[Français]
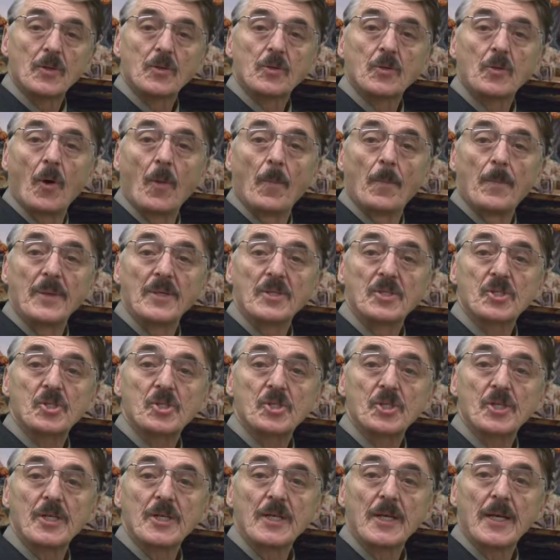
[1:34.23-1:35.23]
ton
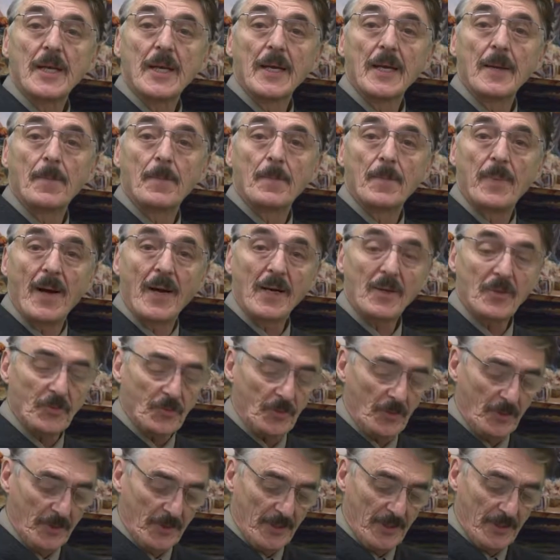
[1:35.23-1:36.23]
péché est
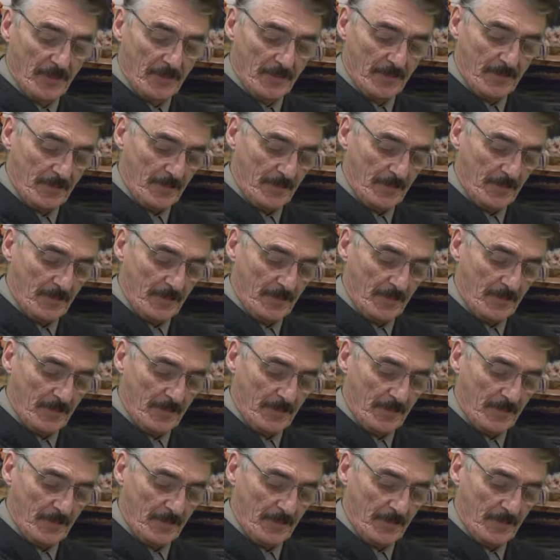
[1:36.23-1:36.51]
pardonné.